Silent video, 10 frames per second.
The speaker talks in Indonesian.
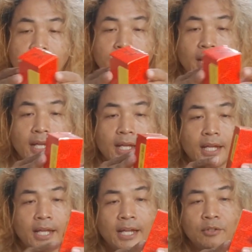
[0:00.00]
ini ya
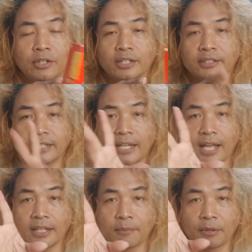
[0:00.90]
anu ya
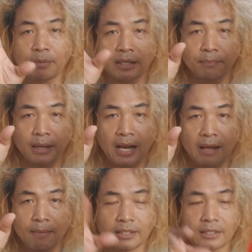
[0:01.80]
saya hanya berbagi
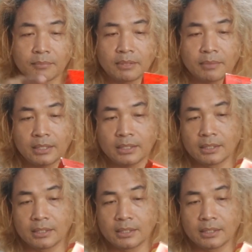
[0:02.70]
pengalaman ya teman-teman